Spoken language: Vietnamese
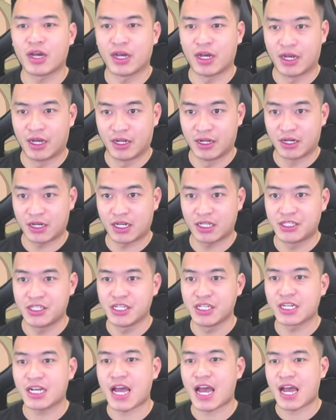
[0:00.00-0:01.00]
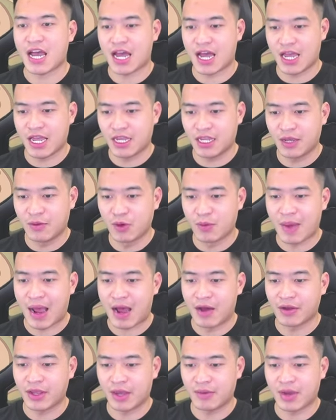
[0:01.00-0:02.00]
Để được chín k hai kim nguyên bảo
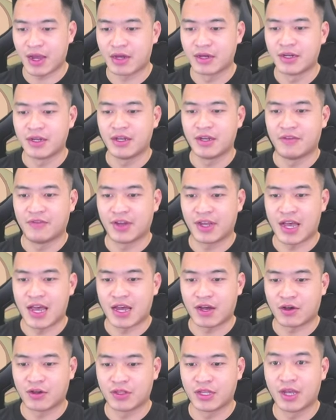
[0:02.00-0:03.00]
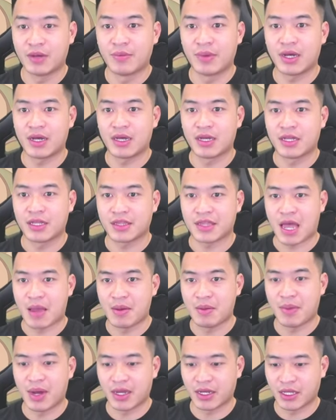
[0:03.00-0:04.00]
anh em nhá. Với cả có thêm tám
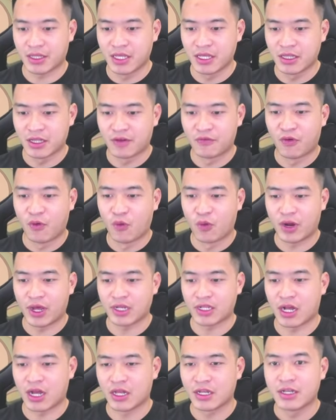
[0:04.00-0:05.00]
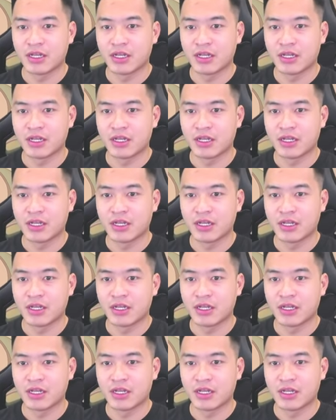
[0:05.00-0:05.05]
mươi bảy cái thỉnh thần phù ở đây rồi.